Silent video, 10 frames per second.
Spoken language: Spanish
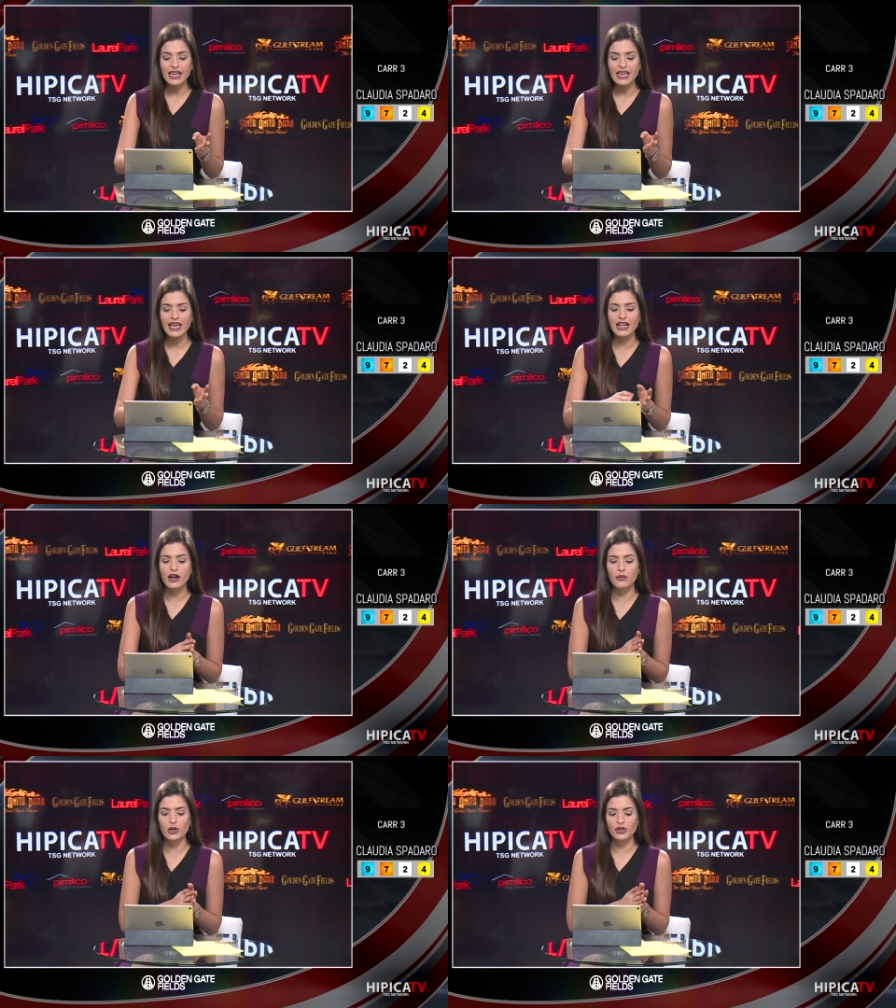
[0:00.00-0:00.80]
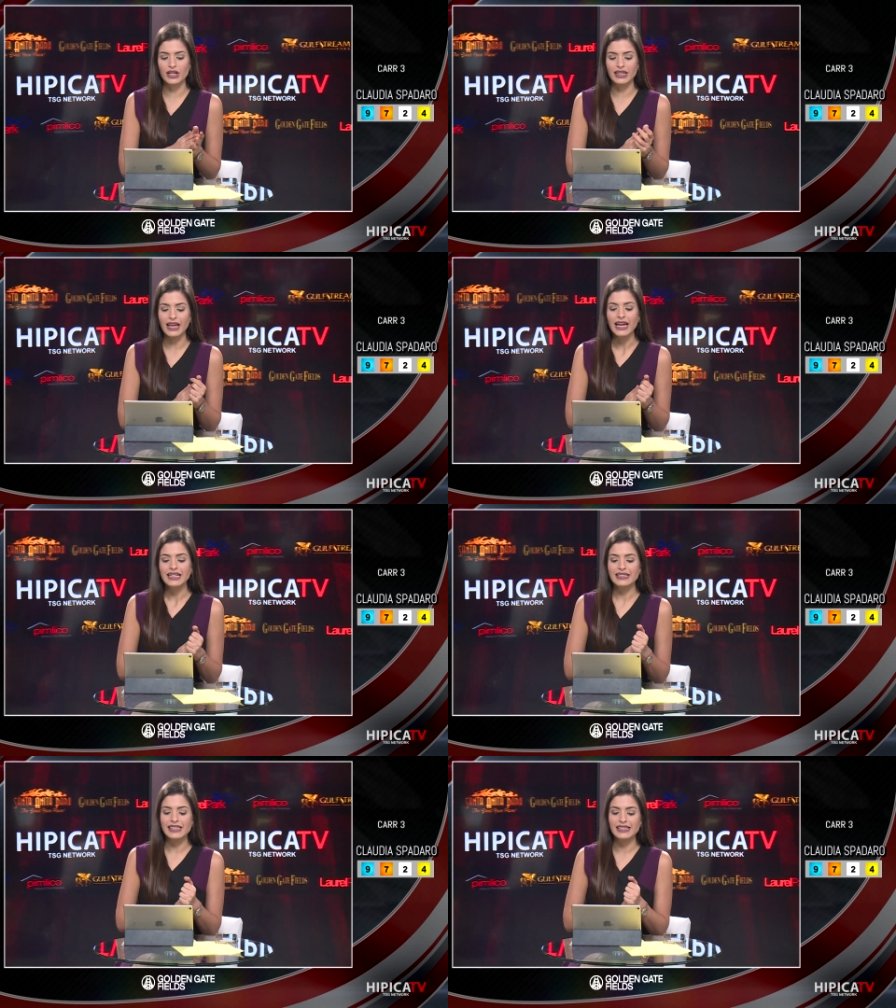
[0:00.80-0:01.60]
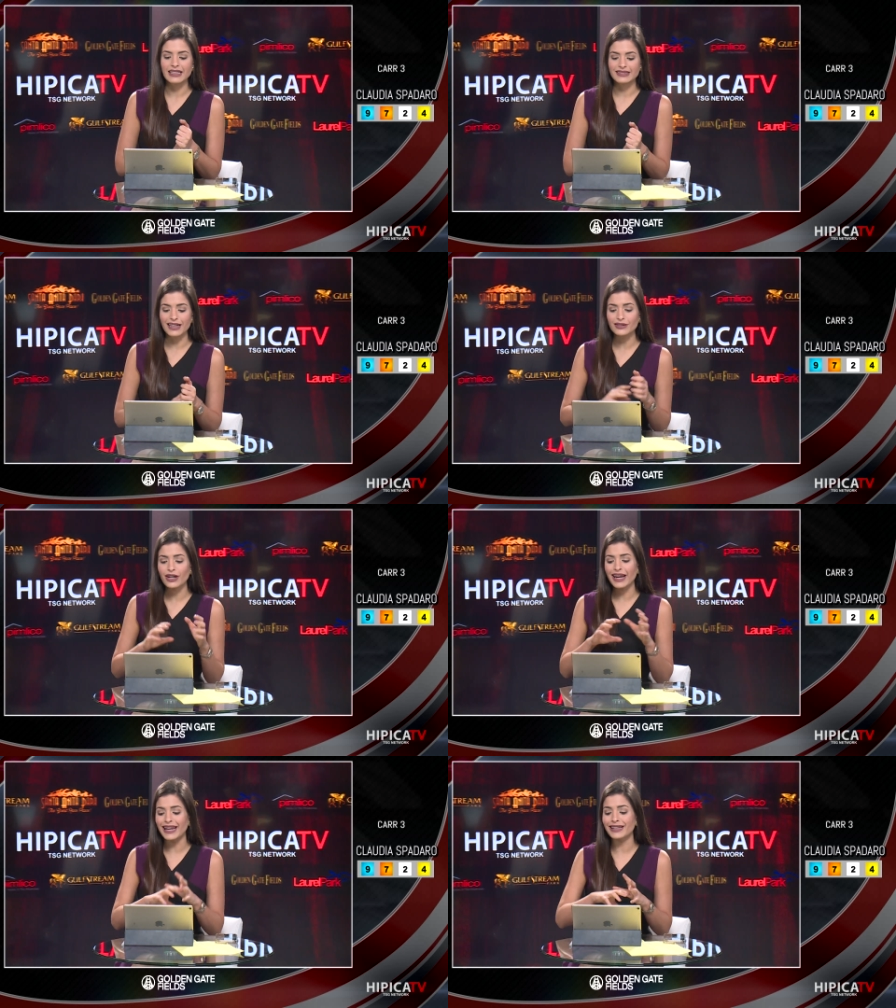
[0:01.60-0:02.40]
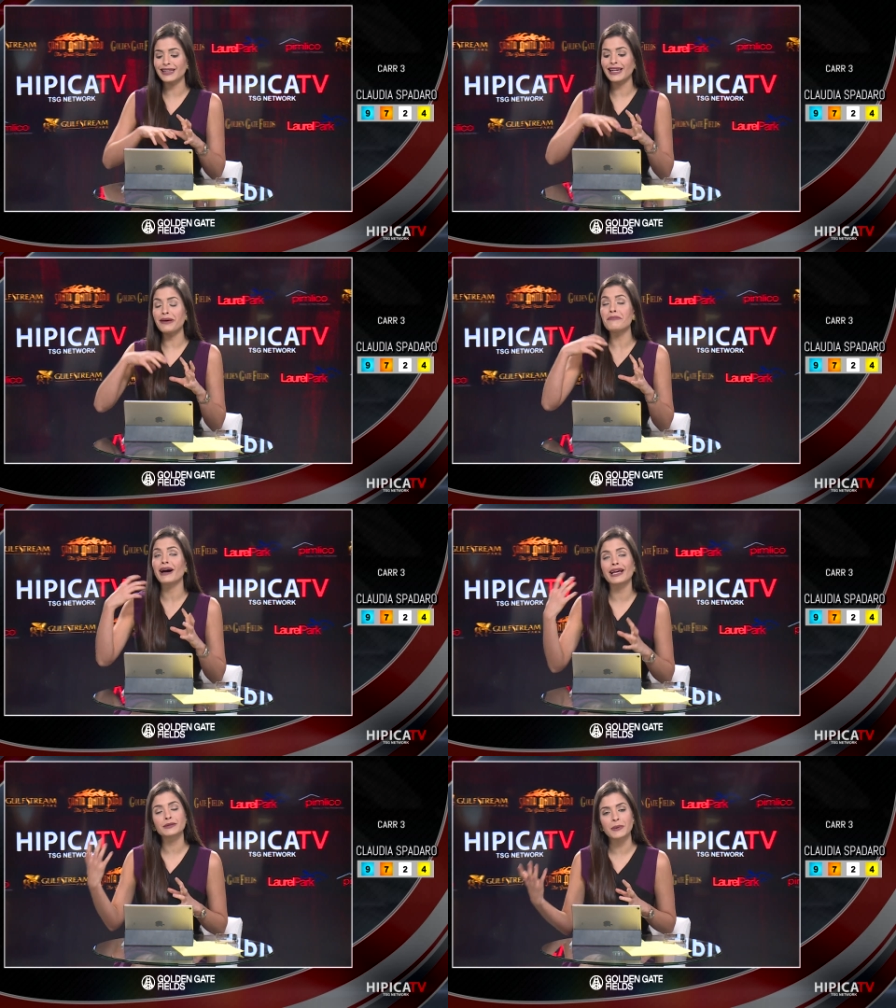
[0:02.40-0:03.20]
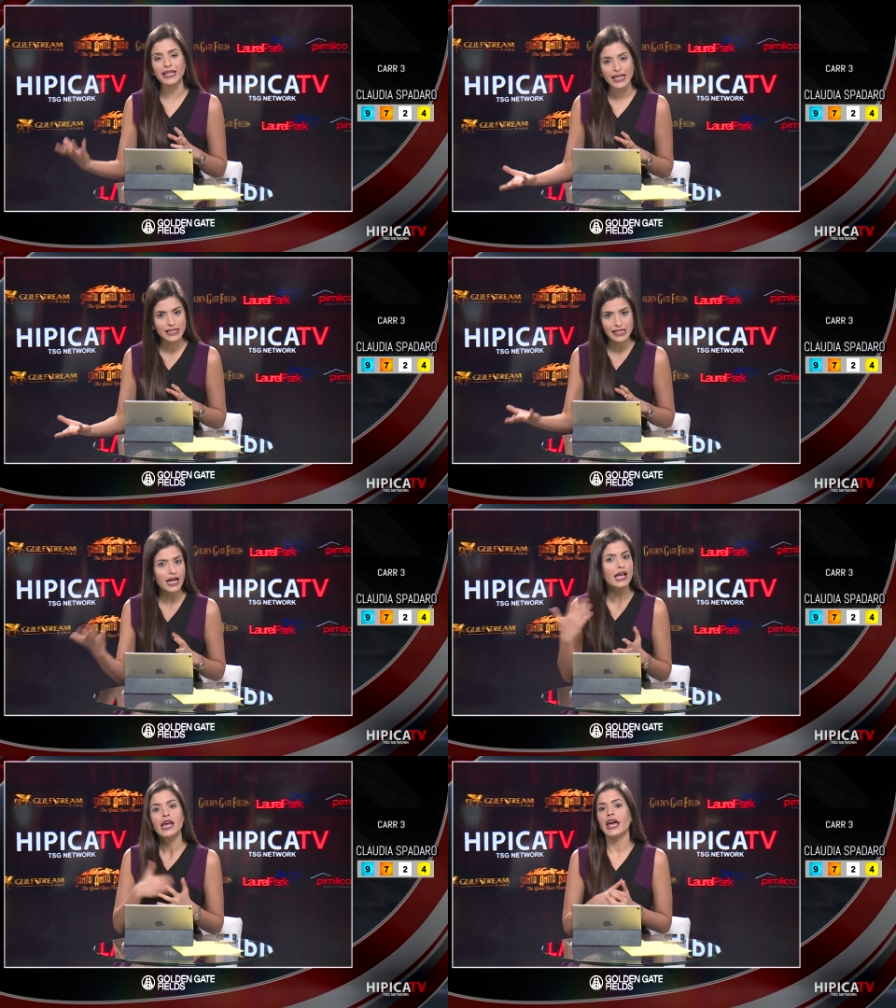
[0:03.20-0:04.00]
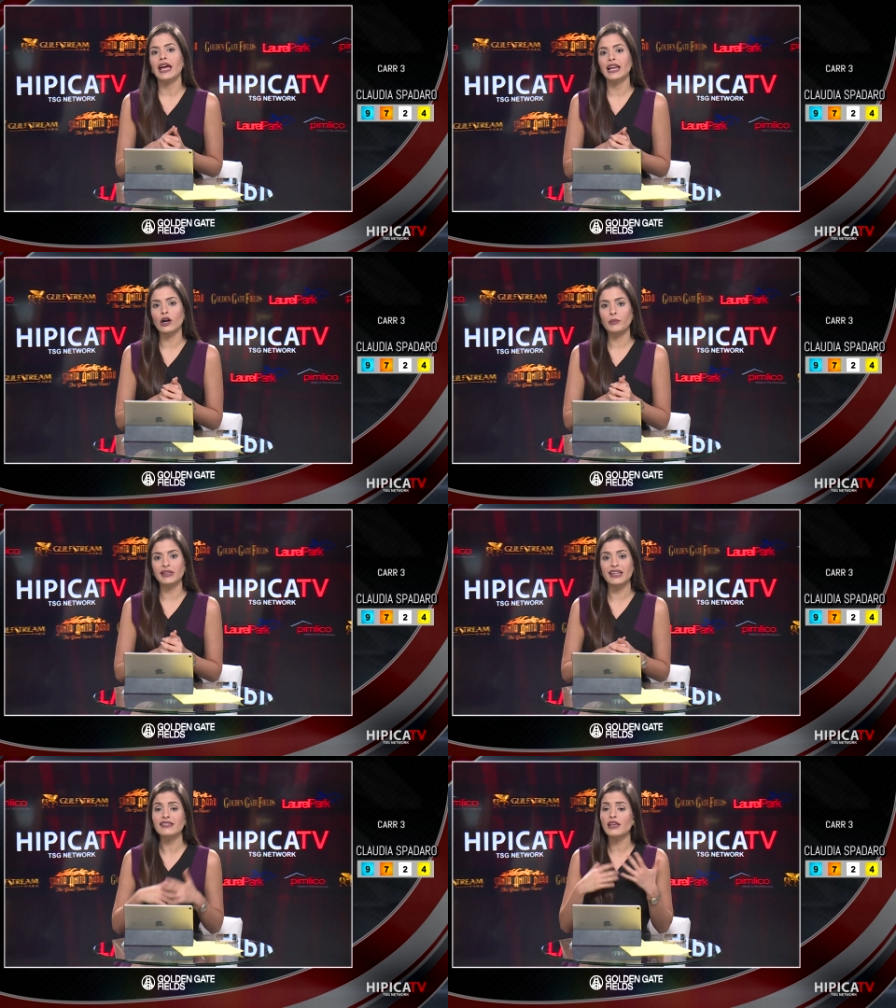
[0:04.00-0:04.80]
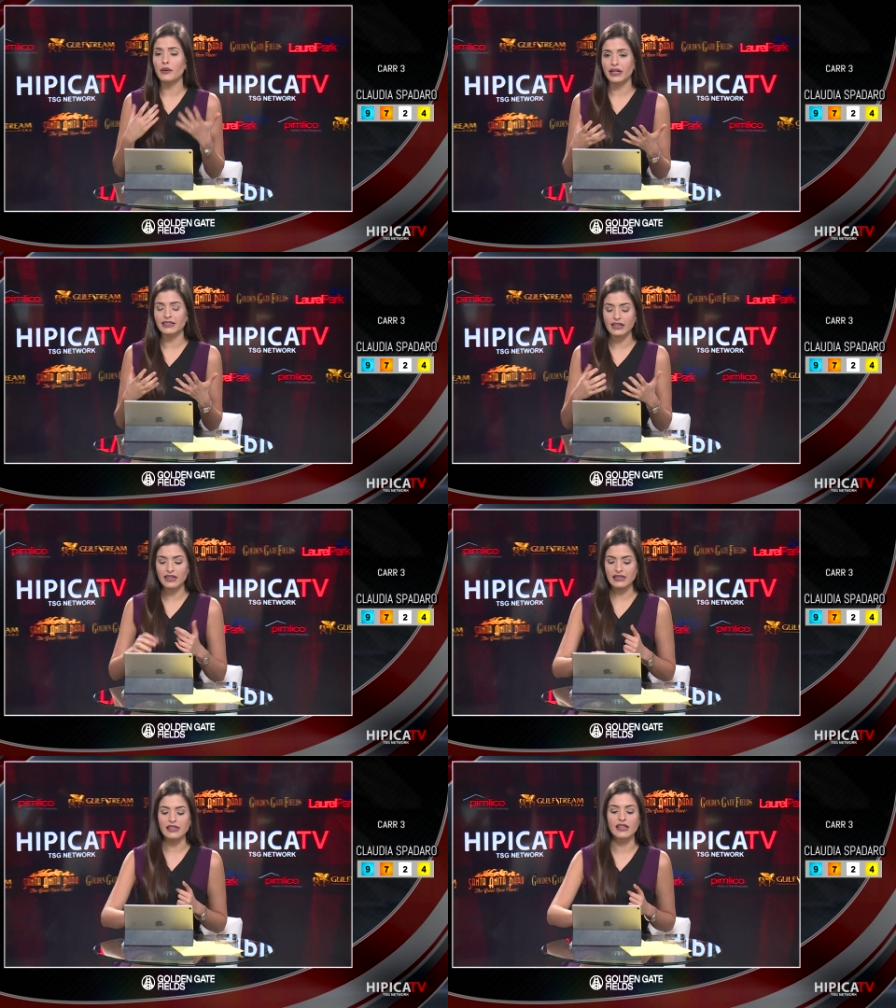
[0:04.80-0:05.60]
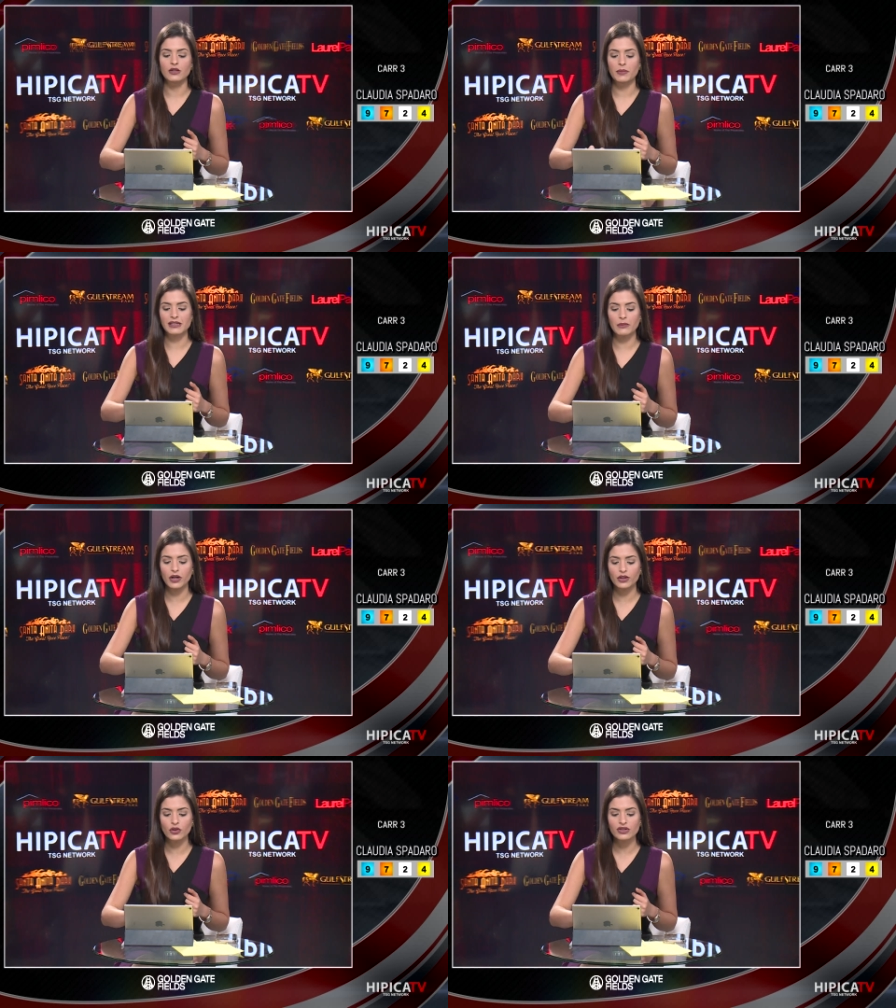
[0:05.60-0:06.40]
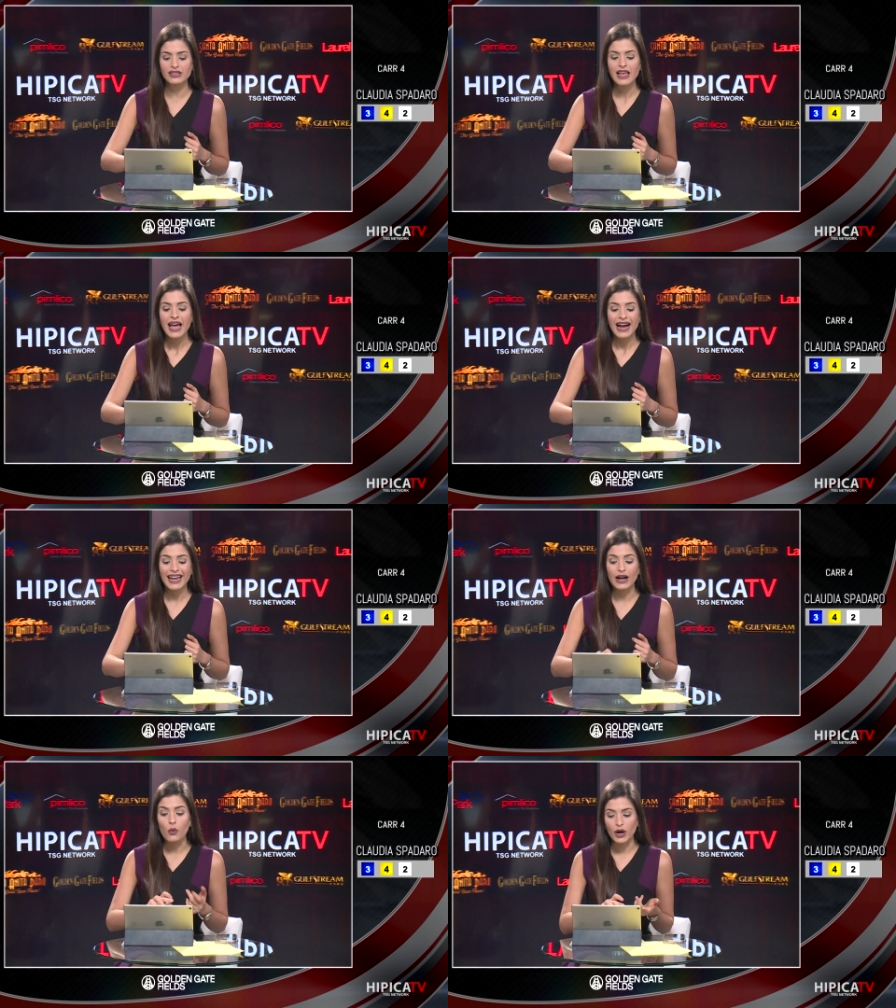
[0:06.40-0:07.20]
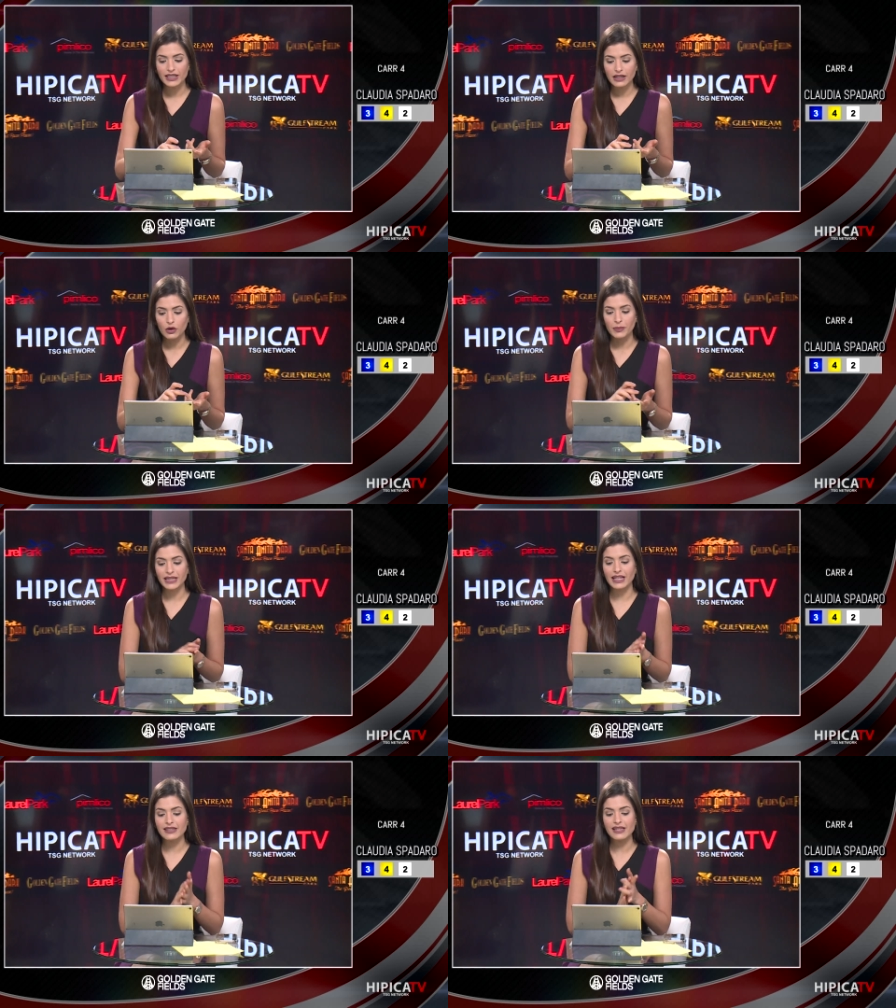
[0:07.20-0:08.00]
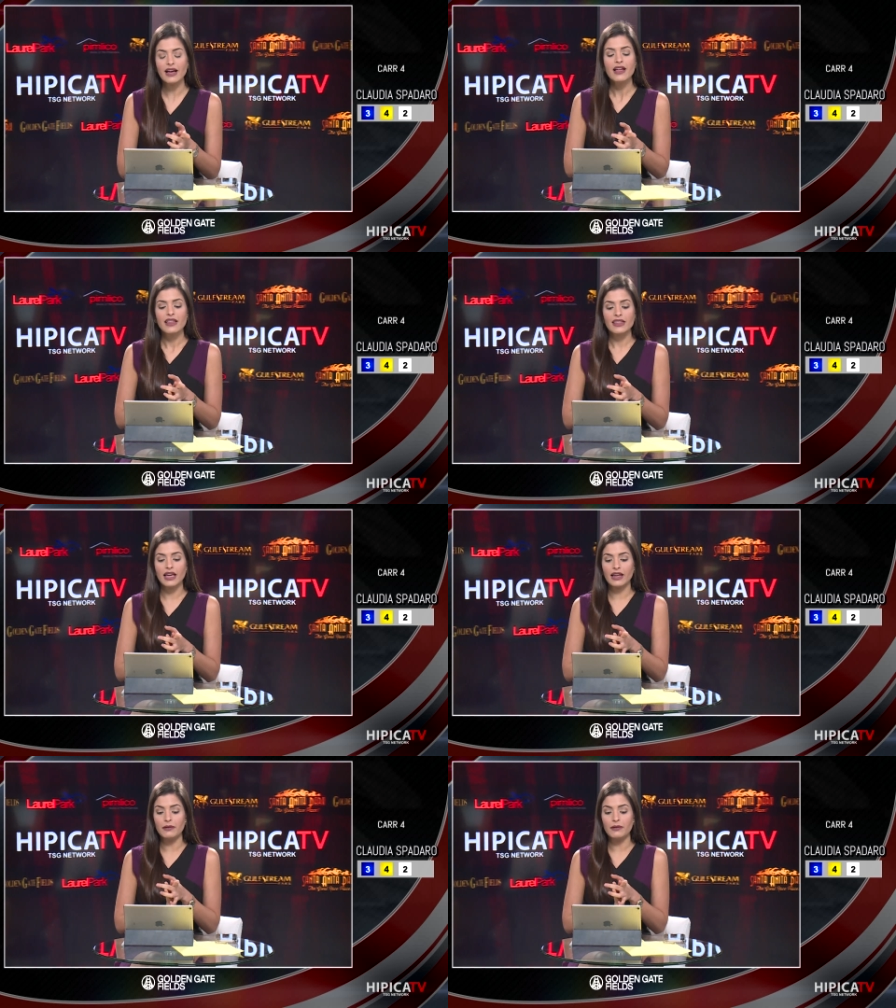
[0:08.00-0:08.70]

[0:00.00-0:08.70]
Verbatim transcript: Y a la número 7, Tis de Standard, es la que tiene más experiencia en la competencia y debería estar decidiendo. Pasamos entonces a la cuarta competencia del